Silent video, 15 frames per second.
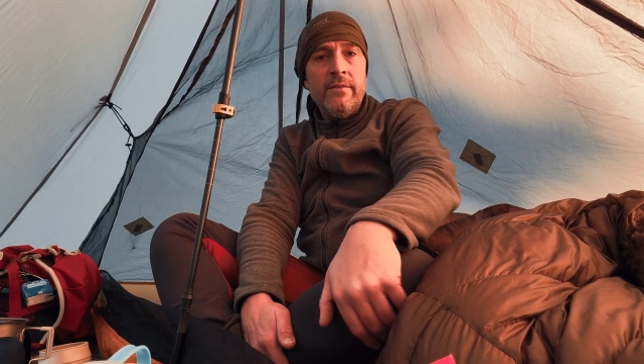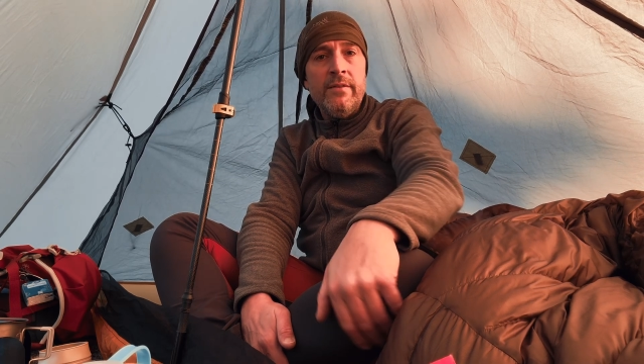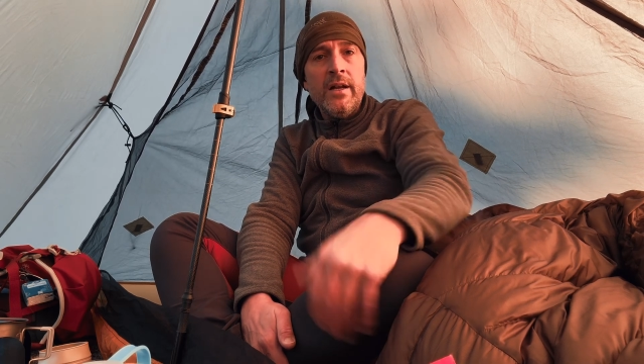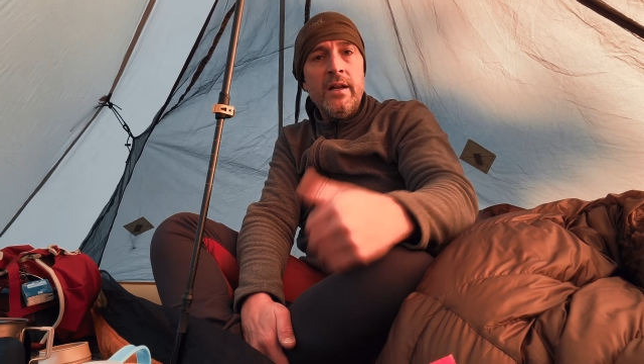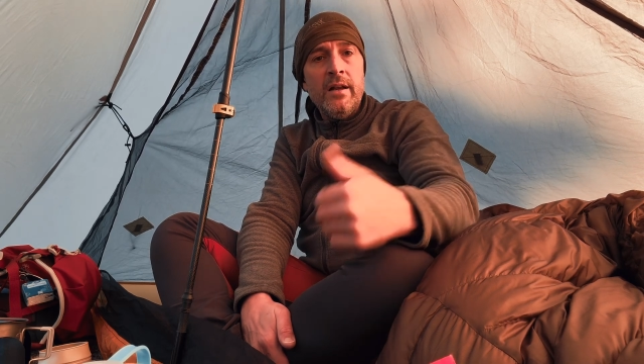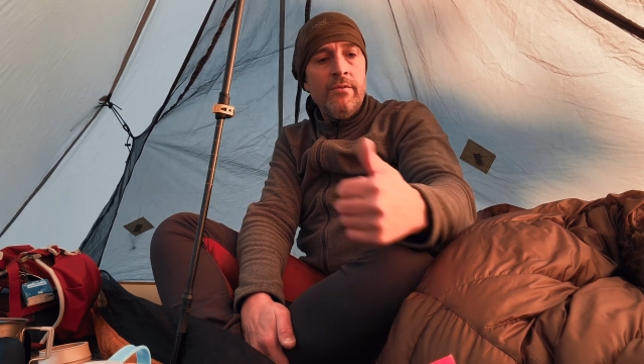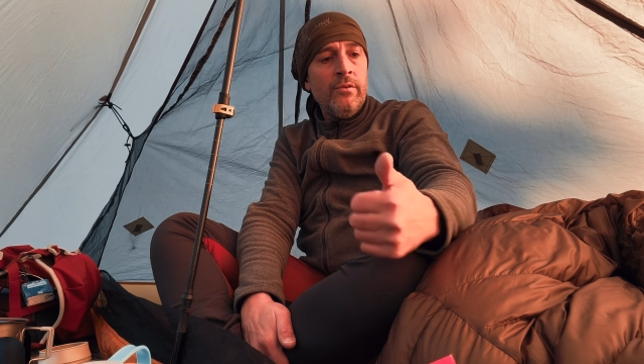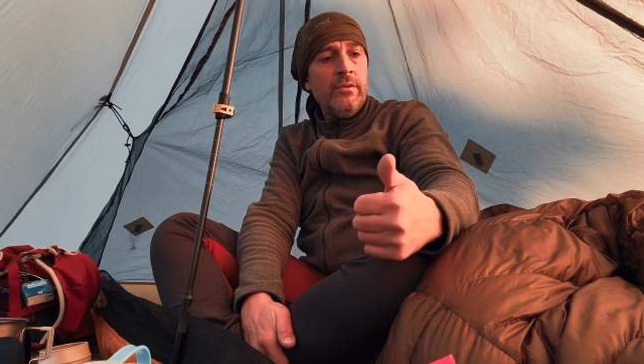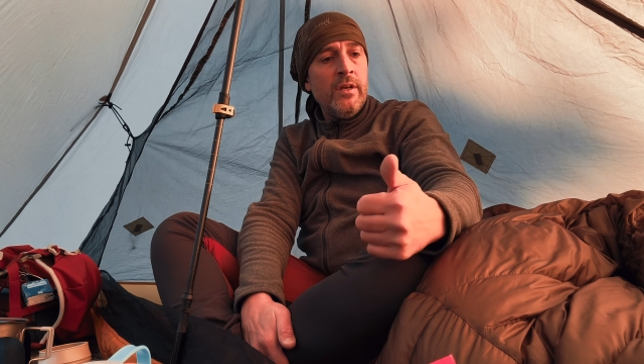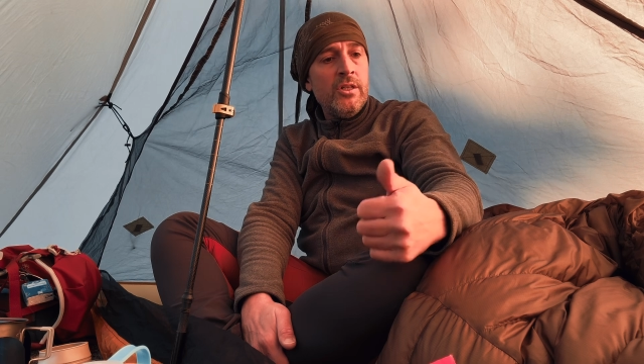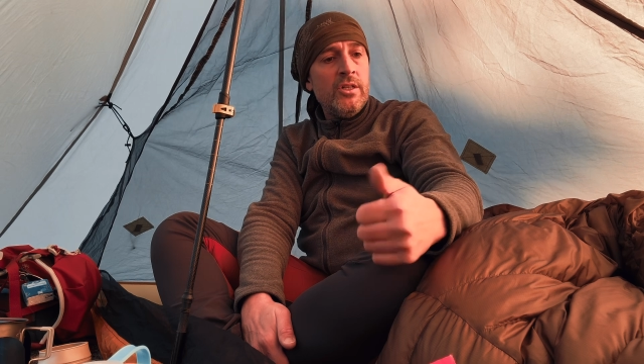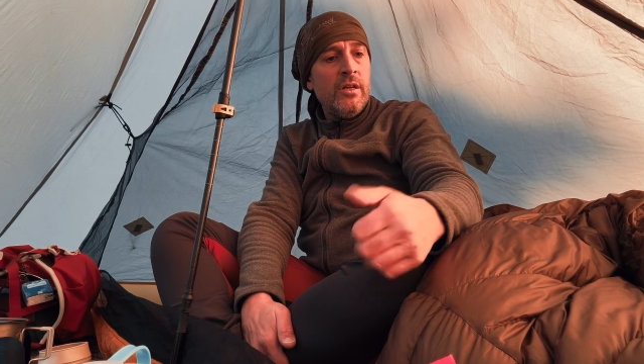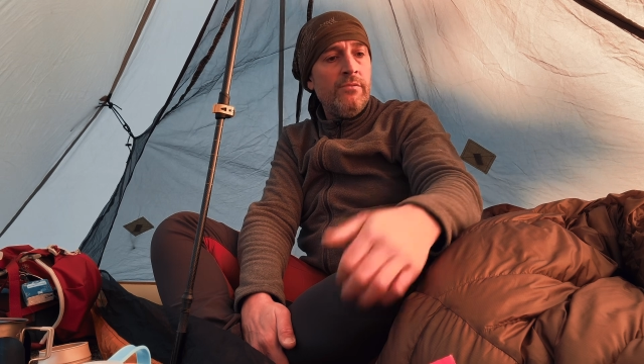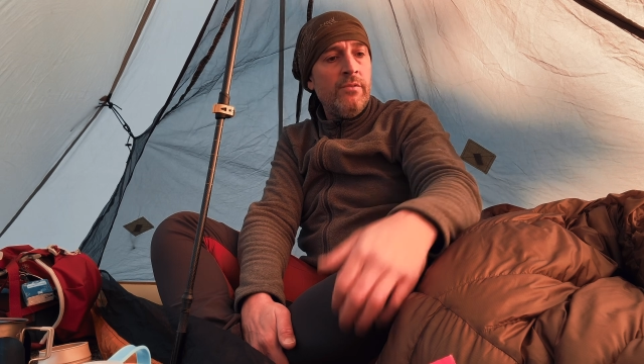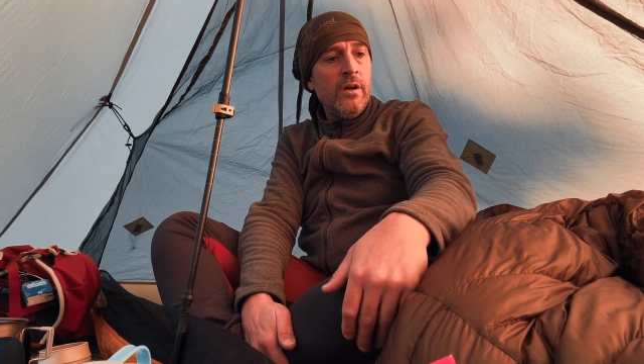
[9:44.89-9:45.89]
avec
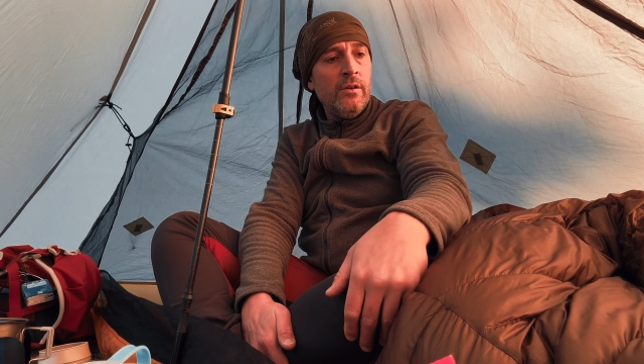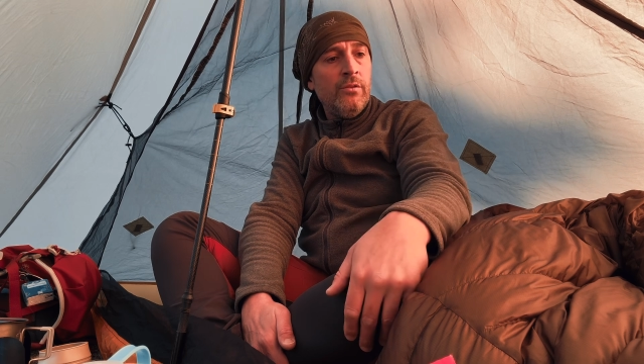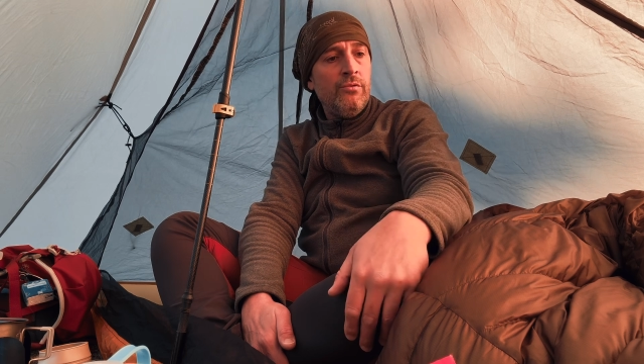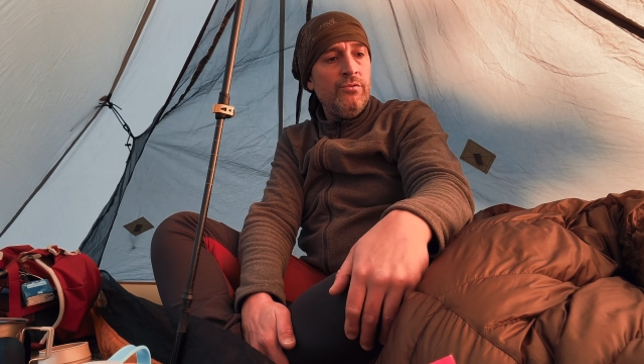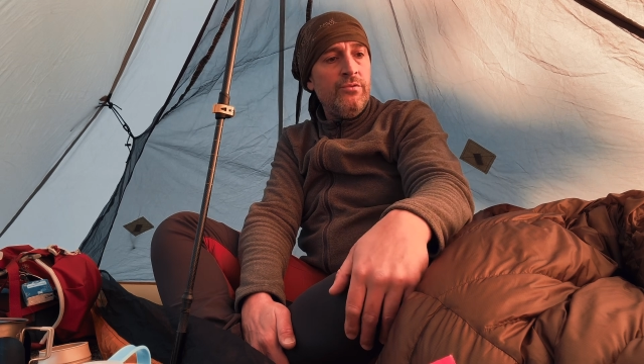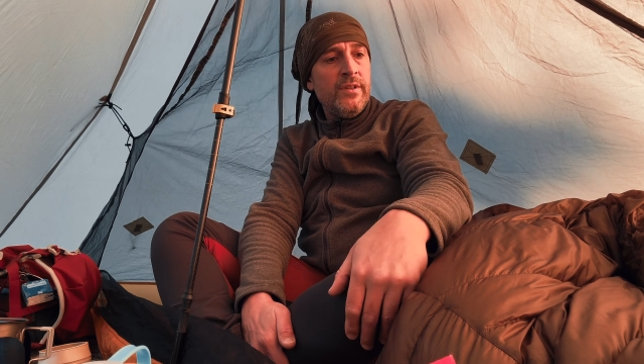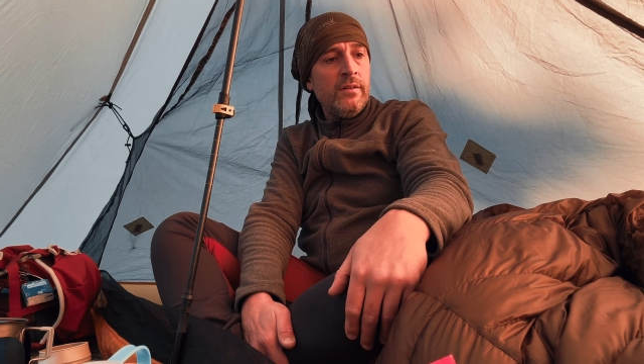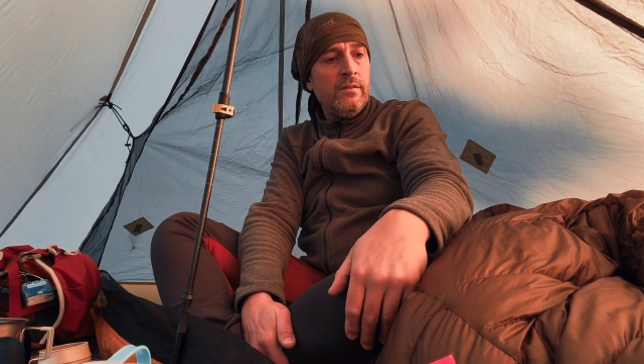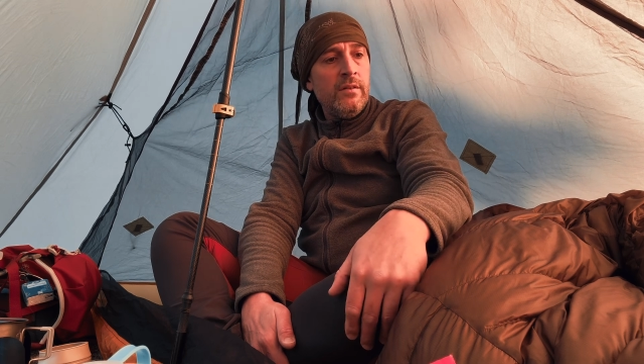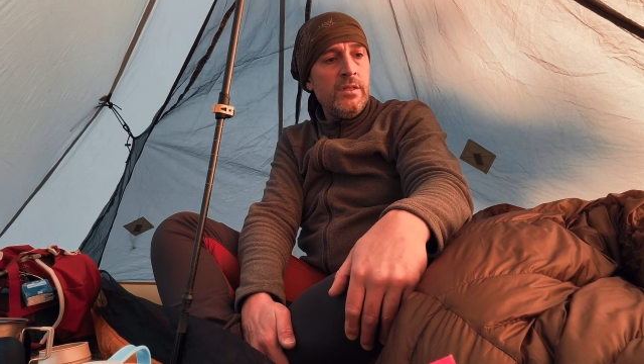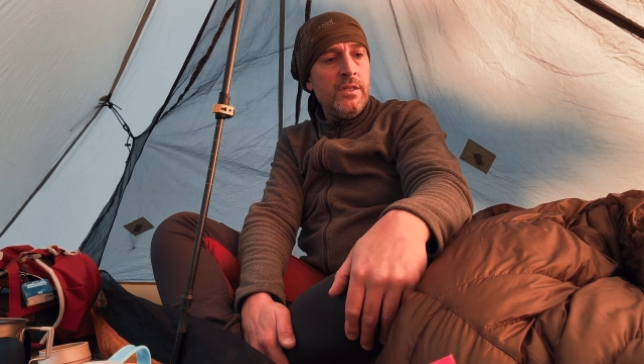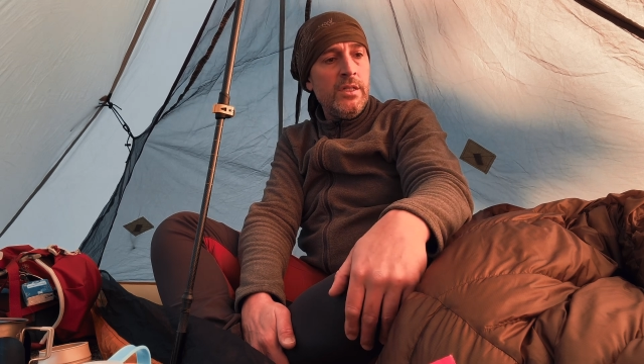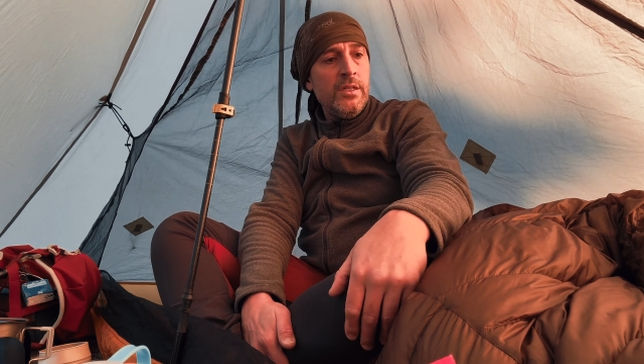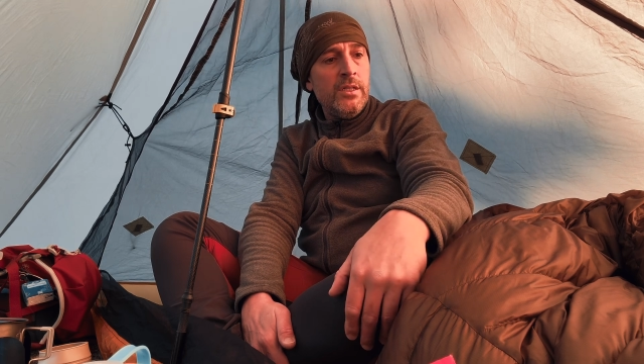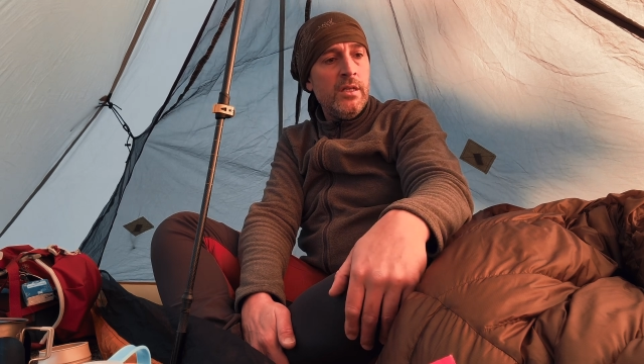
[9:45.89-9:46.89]
l'avantage d'avoir du
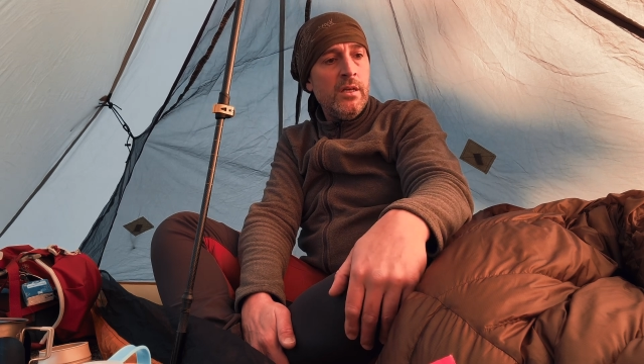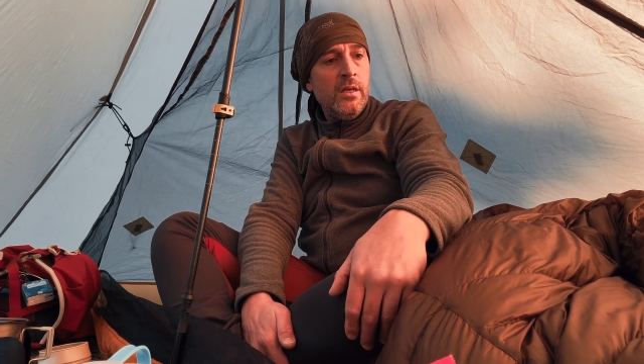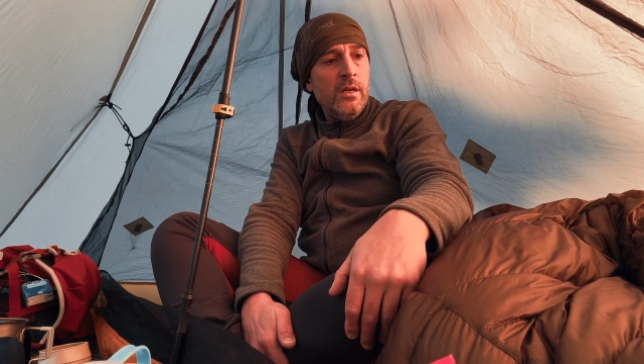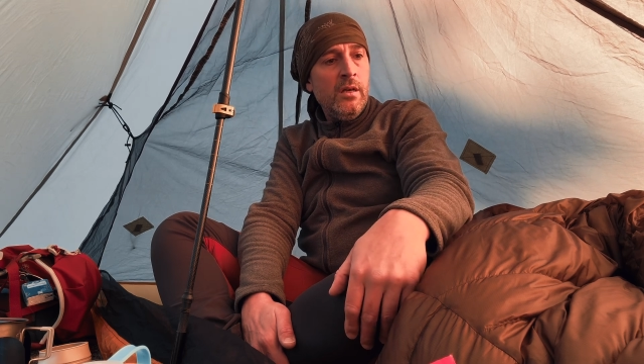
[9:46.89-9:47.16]
synthétique